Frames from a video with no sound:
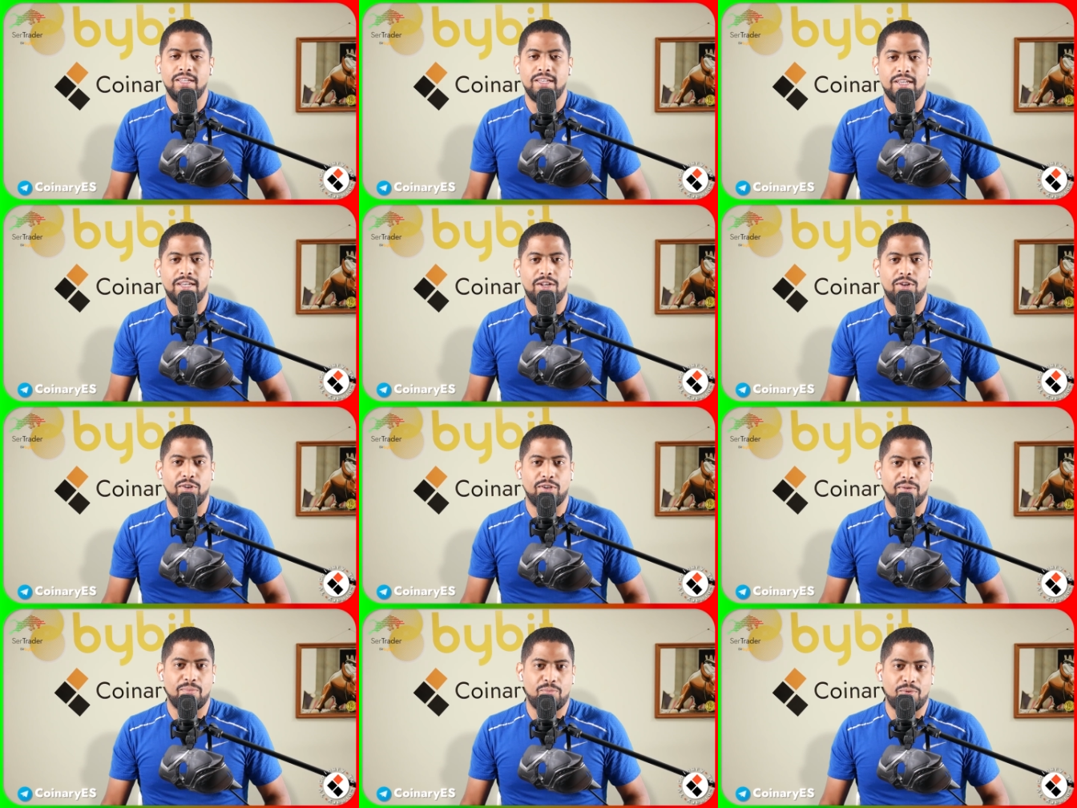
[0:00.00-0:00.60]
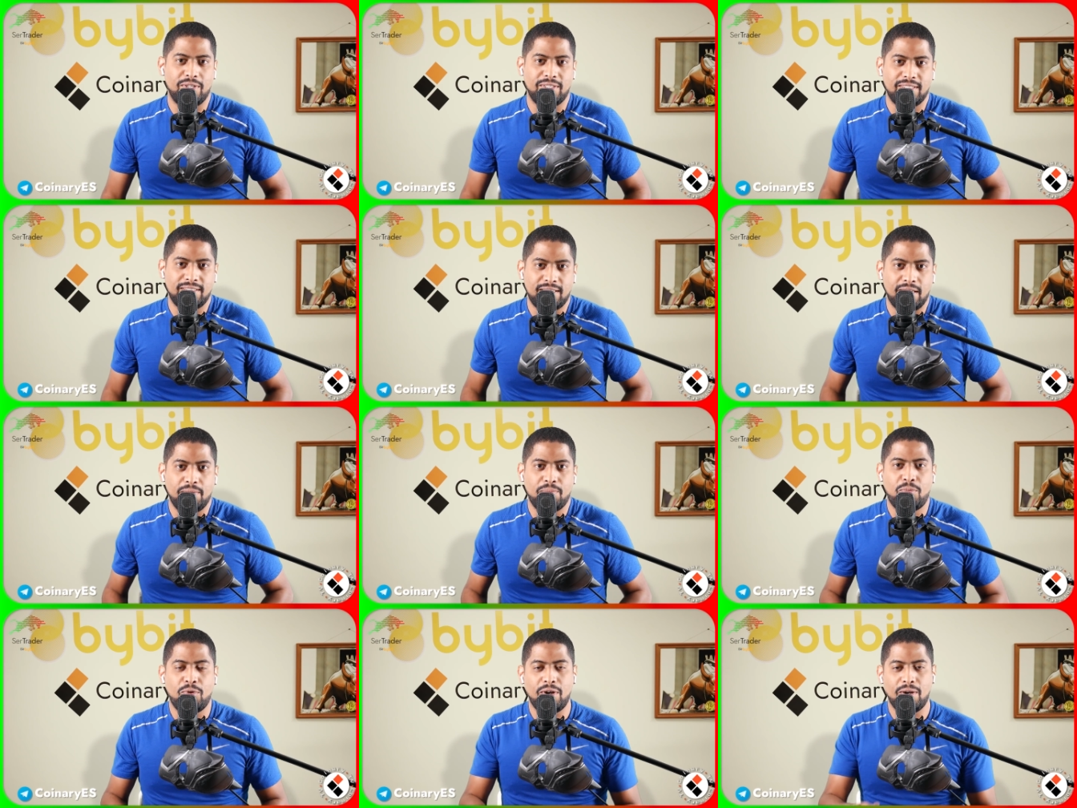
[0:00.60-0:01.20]
en lo que puedes
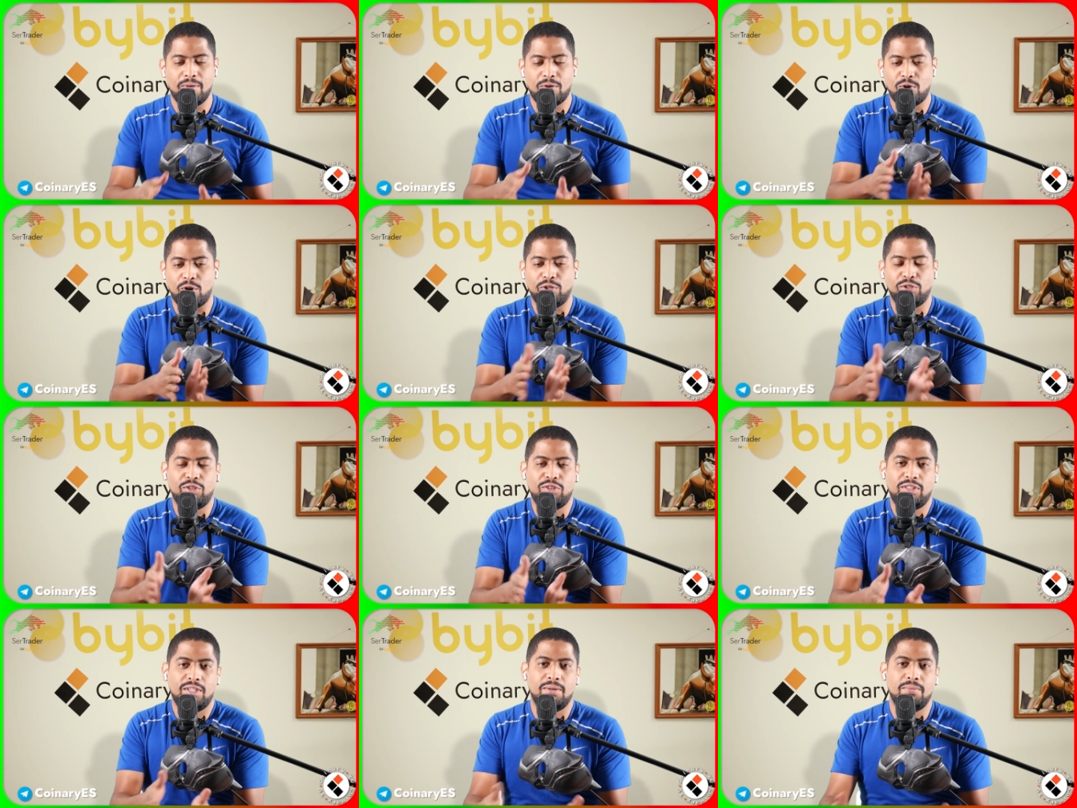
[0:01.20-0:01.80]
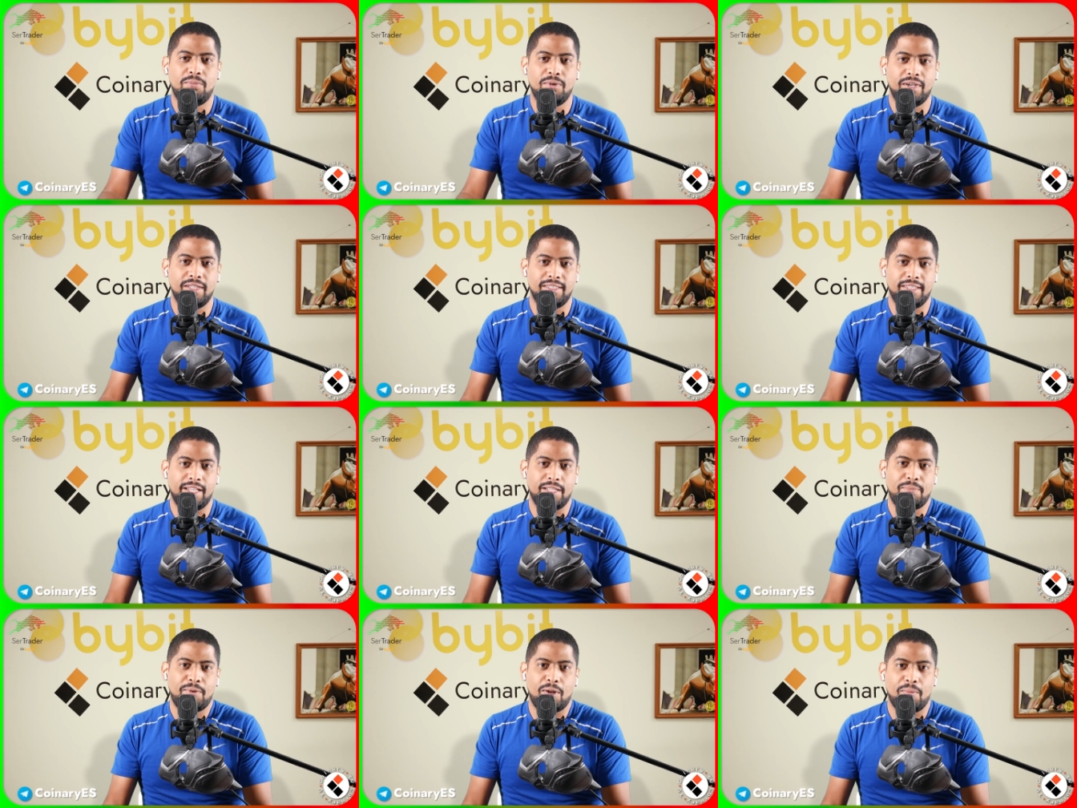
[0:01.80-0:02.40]
hacer por el corto tiempo que
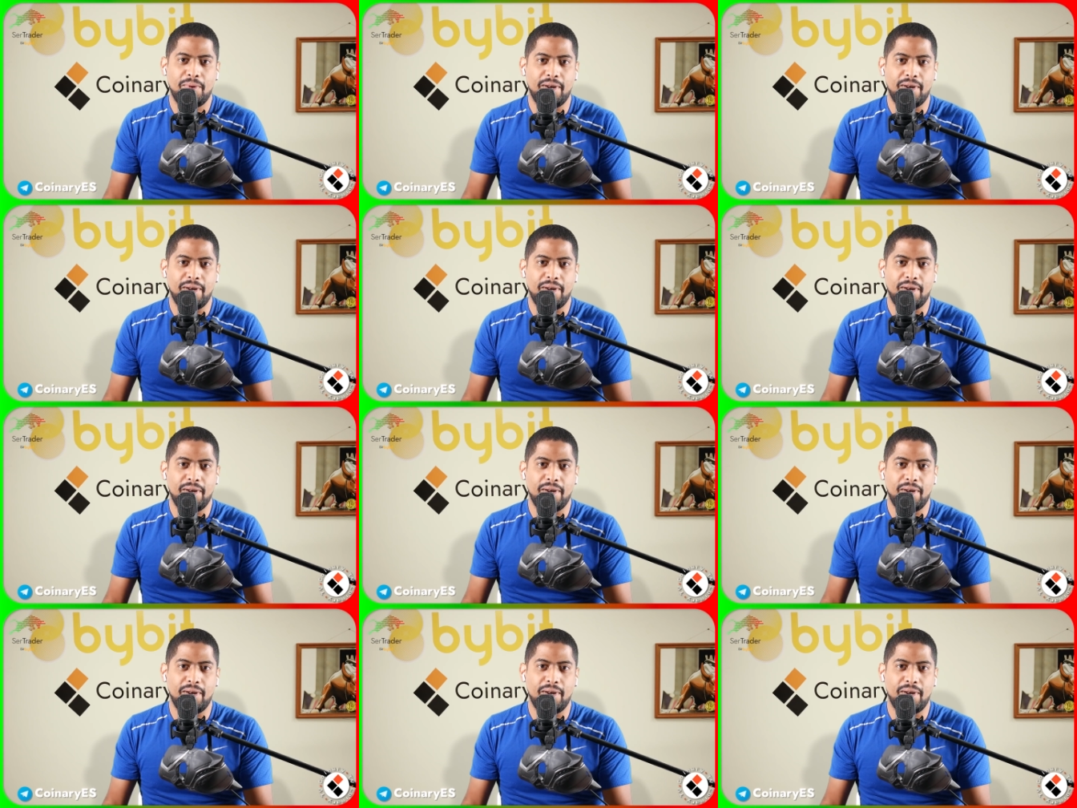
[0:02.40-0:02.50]
tienes para